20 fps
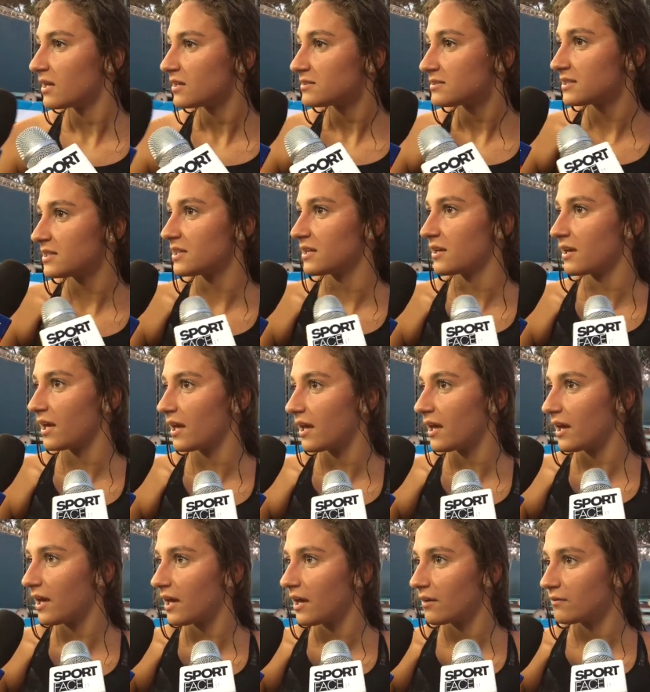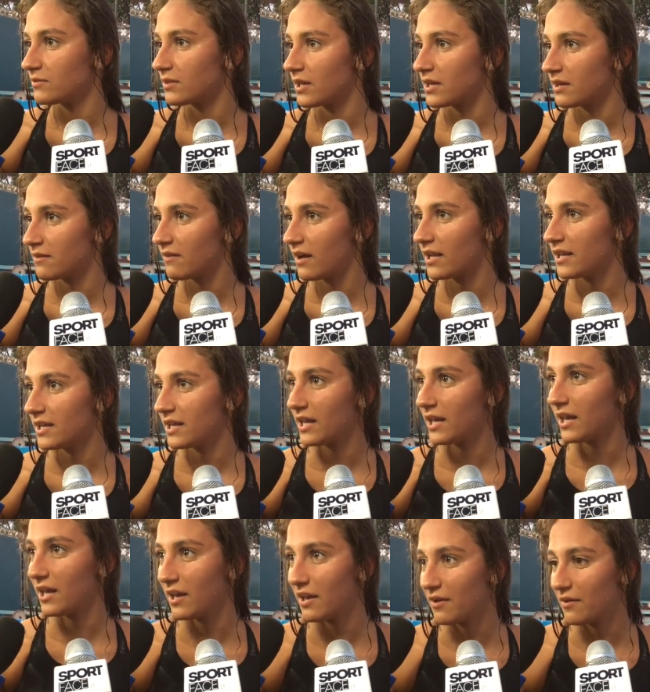Sì, è una
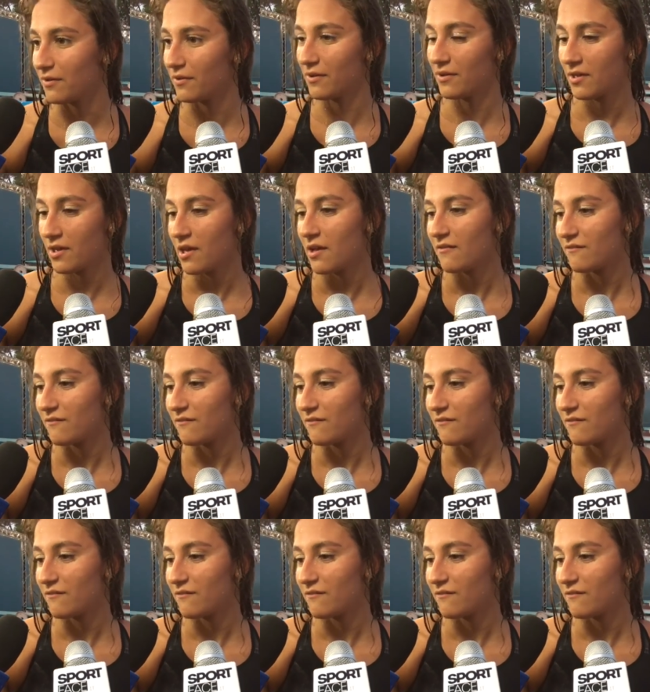rivale